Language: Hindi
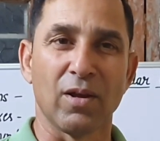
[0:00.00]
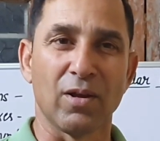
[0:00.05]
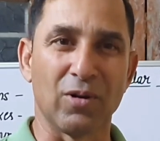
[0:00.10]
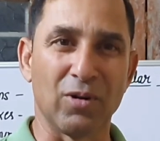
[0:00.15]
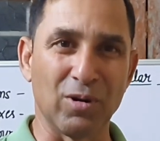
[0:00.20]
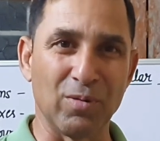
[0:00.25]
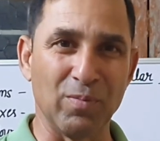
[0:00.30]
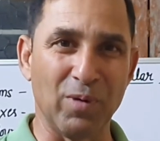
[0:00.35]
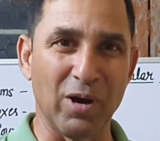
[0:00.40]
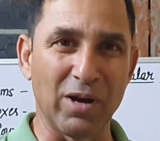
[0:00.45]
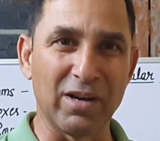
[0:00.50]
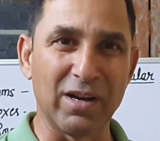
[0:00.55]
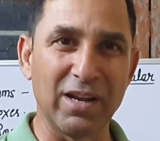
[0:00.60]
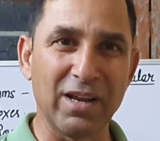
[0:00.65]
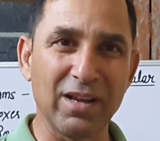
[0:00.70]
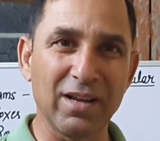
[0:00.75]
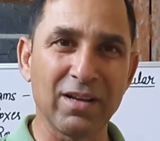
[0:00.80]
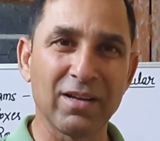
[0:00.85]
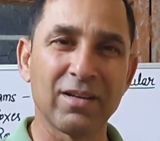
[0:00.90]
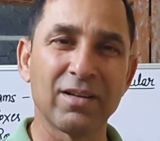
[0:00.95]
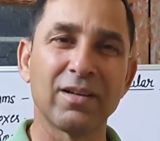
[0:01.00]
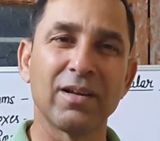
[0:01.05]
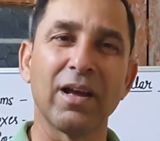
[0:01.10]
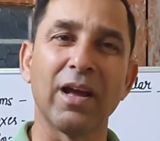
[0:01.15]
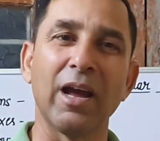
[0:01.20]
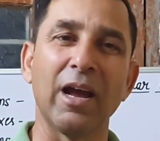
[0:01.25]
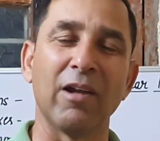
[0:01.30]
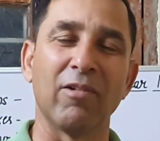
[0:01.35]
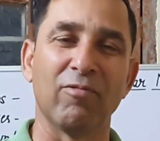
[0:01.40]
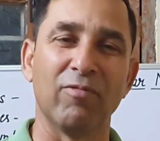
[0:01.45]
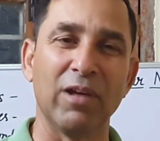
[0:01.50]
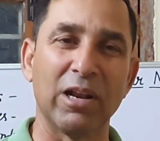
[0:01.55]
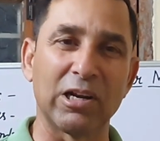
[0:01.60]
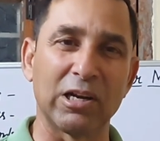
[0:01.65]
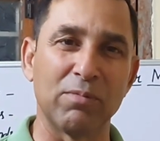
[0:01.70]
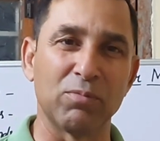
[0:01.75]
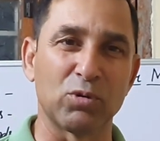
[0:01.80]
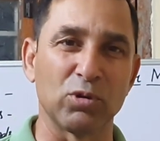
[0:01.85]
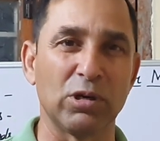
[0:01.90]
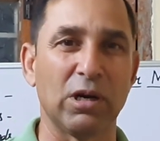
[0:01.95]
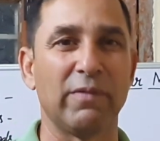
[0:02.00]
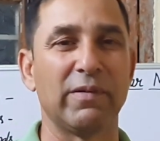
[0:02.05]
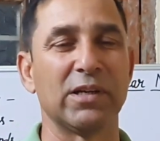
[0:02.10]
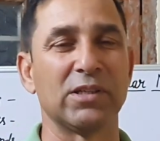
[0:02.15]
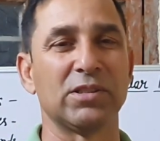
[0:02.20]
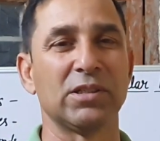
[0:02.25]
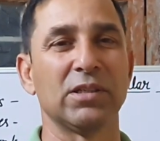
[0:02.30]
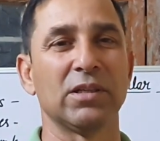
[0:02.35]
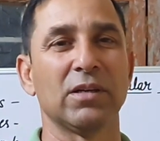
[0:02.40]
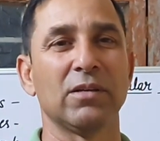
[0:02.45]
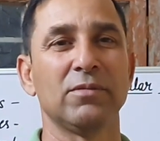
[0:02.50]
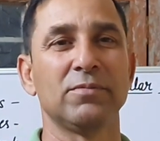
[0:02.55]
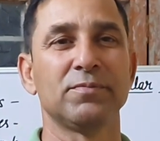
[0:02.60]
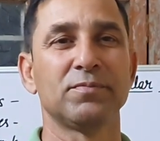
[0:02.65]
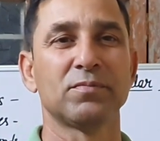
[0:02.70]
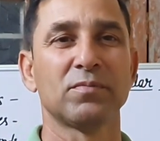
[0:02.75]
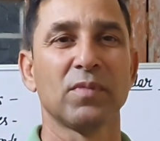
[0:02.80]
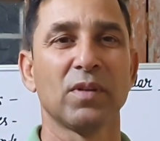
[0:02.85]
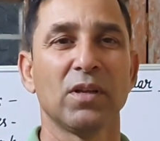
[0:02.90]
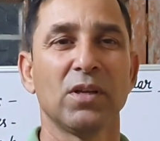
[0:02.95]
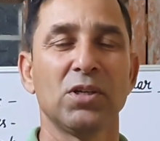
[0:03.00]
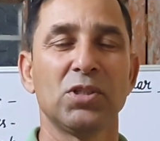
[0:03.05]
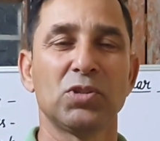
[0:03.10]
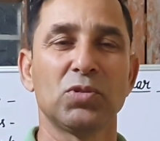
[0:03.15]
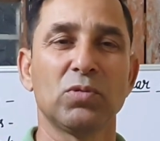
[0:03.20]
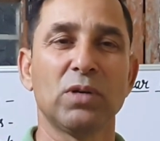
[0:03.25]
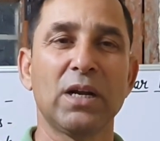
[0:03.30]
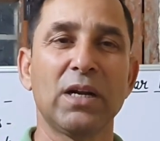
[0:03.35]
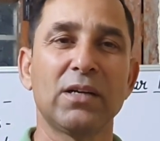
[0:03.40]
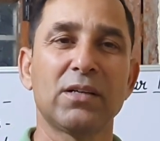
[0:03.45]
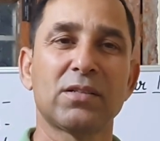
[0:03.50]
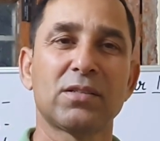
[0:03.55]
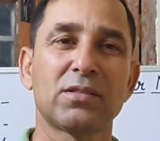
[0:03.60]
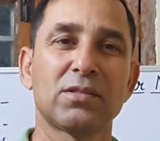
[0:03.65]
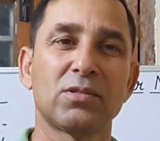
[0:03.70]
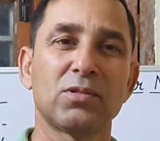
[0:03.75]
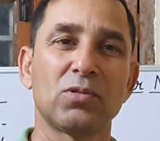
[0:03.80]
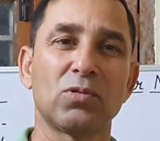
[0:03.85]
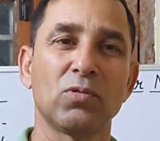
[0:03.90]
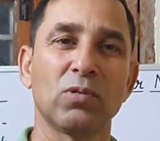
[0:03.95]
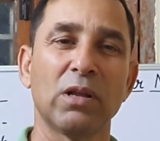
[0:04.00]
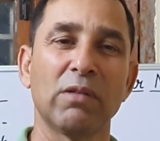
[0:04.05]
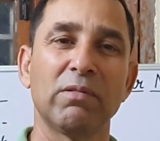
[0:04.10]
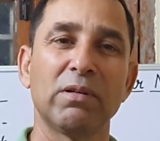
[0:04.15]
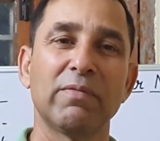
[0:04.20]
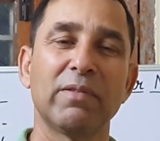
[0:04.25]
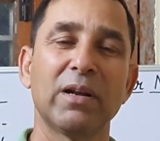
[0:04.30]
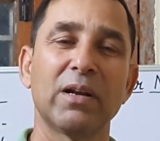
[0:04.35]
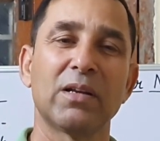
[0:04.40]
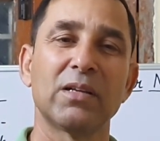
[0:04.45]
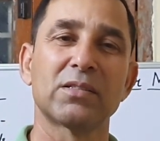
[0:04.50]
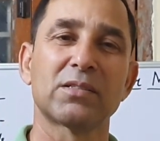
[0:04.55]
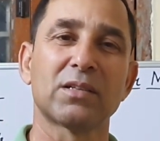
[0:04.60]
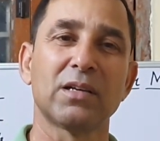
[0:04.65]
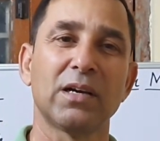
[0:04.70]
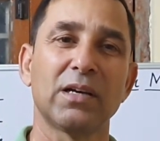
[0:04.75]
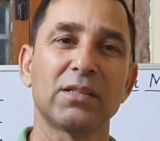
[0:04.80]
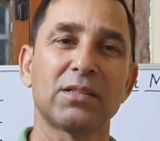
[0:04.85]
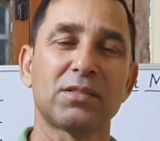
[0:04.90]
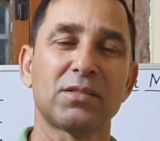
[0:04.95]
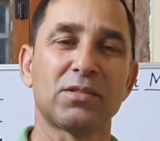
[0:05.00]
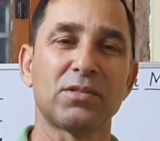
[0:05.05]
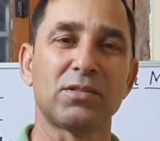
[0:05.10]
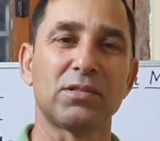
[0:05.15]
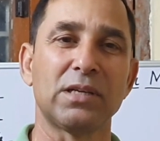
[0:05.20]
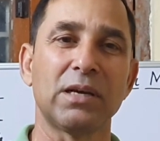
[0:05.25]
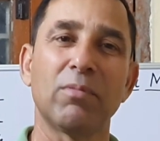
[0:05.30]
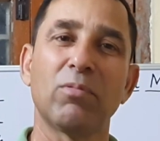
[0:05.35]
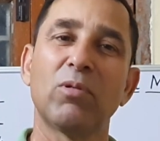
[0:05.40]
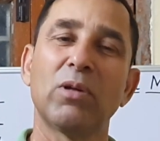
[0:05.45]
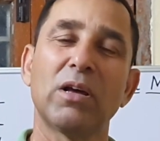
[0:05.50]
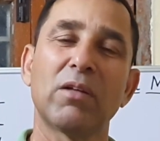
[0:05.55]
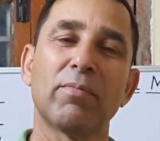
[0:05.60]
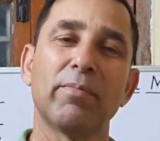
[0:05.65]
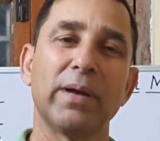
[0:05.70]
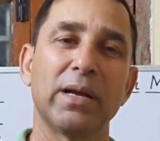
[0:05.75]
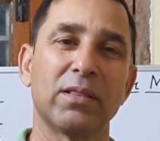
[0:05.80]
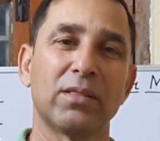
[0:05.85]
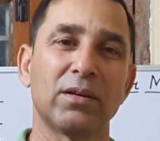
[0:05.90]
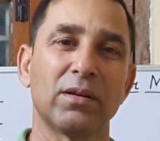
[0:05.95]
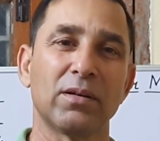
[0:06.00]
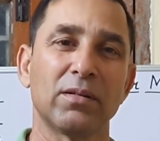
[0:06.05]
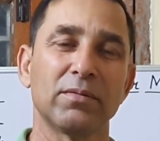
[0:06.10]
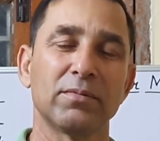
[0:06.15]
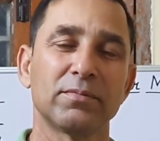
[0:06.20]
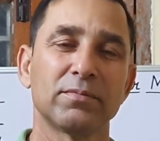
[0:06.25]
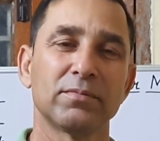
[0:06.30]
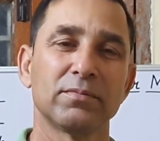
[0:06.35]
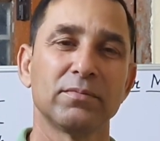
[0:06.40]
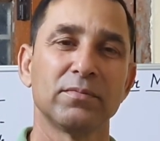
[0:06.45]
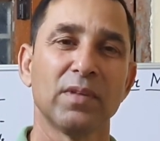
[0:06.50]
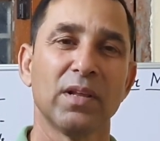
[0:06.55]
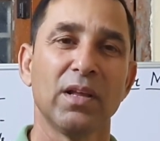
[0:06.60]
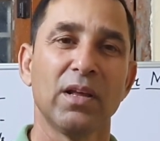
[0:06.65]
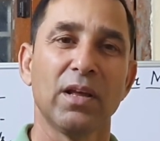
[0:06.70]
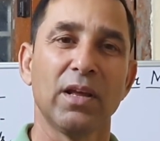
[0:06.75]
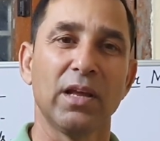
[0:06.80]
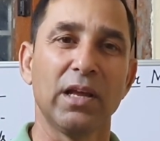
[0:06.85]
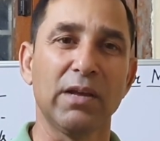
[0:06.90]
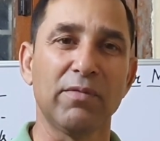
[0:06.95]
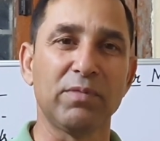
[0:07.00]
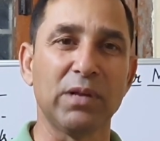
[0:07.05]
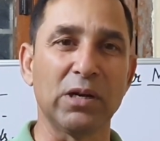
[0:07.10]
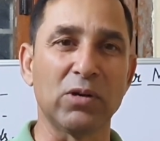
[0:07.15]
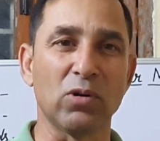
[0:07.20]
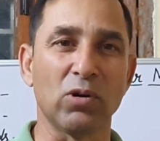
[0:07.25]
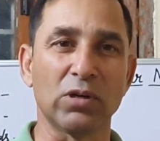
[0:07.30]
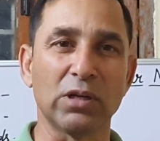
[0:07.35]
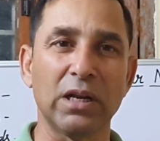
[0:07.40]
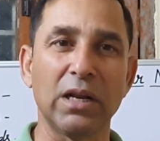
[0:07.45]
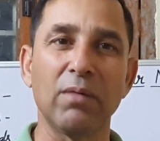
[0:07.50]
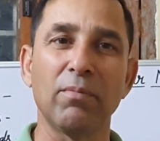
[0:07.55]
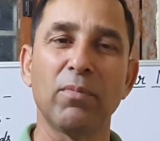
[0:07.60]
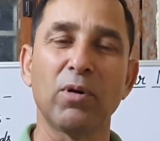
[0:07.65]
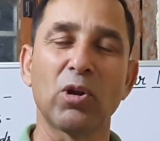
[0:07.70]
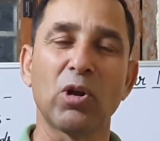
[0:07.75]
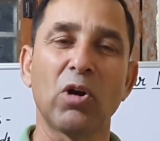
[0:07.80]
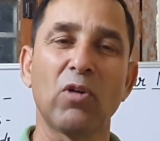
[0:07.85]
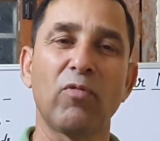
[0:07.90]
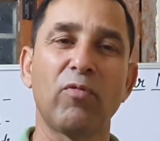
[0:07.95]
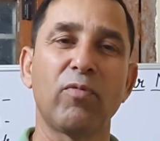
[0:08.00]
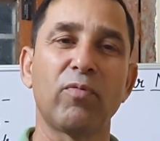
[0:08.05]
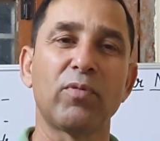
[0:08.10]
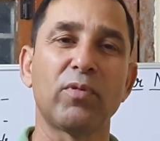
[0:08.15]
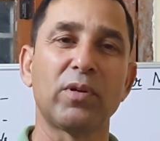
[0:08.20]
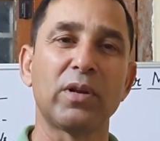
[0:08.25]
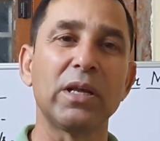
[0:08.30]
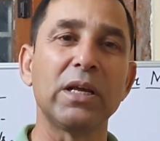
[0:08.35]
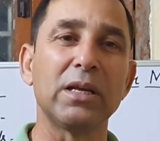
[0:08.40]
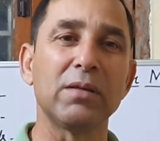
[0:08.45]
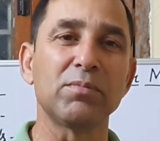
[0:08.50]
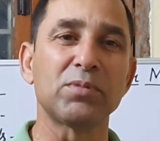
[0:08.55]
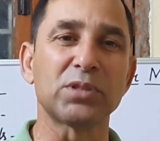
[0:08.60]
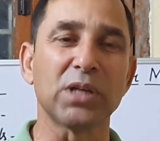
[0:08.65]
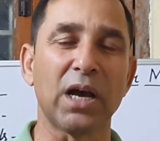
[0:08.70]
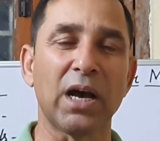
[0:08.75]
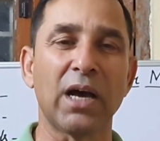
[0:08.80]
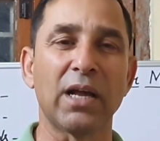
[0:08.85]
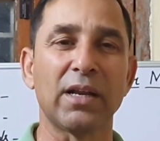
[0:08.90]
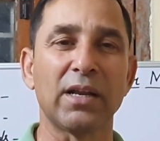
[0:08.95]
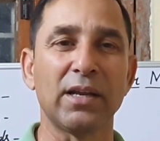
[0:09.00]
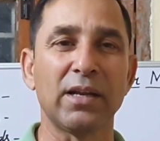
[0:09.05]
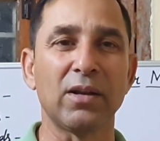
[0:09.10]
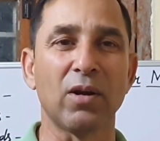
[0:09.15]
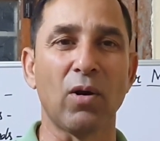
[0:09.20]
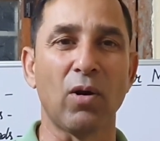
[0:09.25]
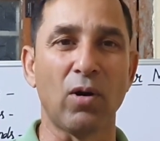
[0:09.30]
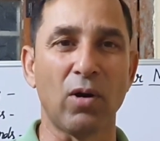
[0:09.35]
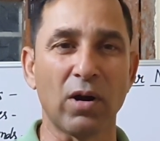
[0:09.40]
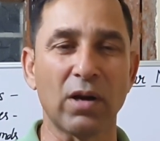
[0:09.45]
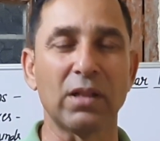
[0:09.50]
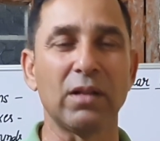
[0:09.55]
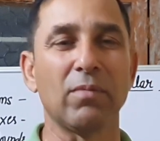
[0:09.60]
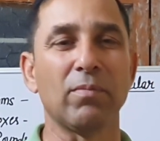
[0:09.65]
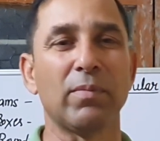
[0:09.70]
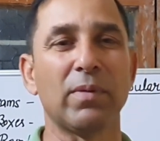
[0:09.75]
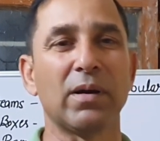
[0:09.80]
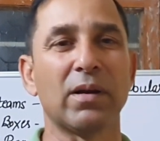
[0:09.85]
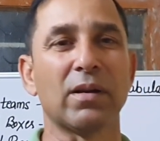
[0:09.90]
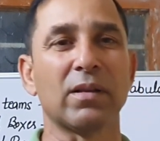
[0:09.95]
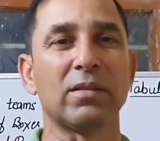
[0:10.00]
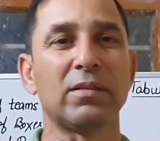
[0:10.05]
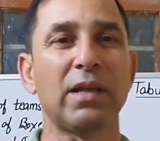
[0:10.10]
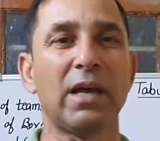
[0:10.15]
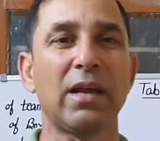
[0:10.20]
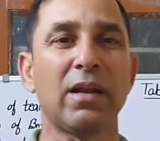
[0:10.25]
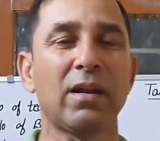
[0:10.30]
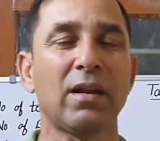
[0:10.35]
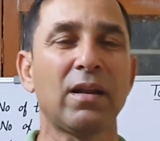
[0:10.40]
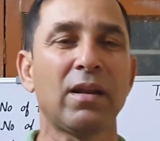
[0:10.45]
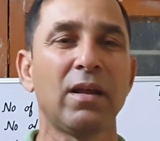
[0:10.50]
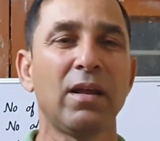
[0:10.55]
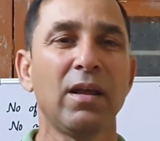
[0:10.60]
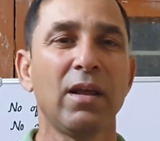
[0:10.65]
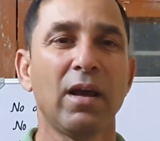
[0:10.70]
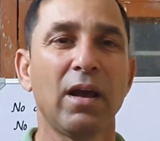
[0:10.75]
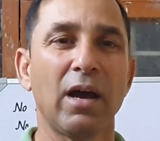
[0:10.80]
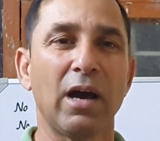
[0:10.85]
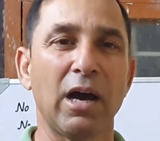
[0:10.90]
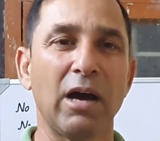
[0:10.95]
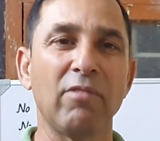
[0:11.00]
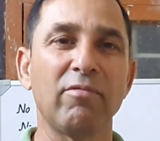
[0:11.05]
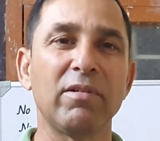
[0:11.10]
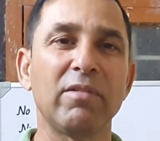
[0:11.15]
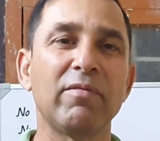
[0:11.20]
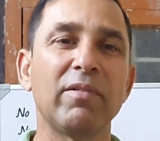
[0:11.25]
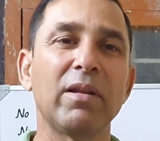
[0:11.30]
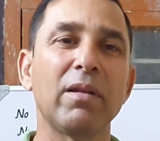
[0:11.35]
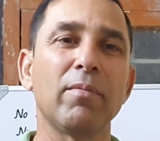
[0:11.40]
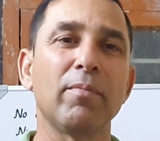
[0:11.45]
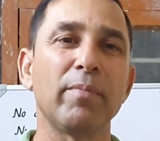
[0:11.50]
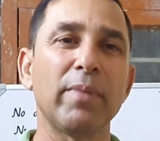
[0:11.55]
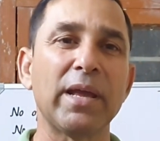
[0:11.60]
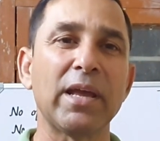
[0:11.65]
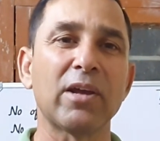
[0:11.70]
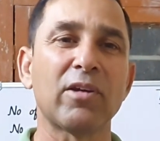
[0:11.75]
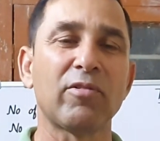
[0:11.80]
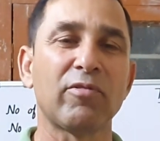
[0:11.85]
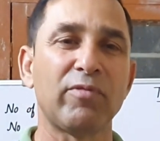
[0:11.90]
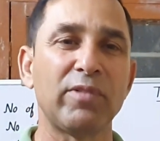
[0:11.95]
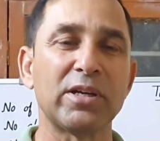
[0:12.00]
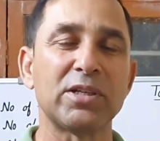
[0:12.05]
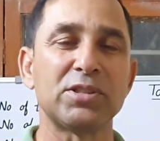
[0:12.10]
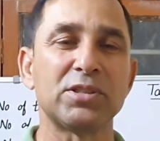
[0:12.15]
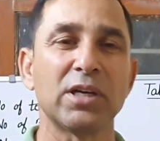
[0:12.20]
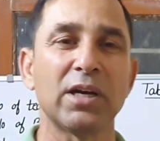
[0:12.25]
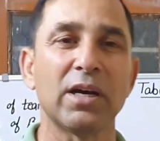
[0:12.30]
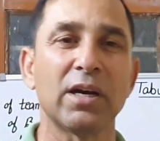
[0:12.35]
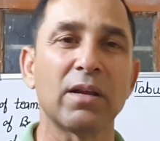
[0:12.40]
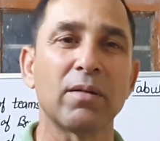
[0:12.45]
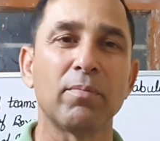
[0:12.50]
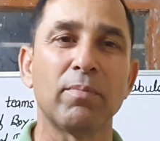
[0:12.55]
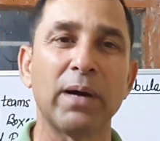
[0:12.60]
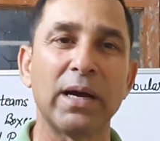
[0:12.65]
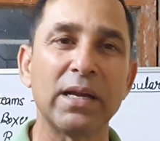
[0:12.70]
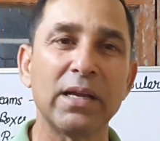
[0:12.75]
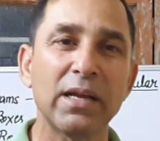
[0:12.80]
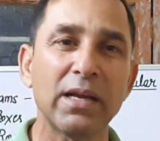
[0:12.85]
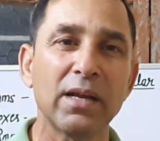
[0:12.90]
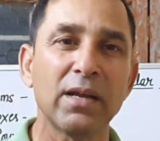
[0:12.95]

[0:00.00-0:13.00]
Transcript: good morning and welcome to our channel students today we will discuss tabular method if the total number of teams are in odd number then how we will make fixture by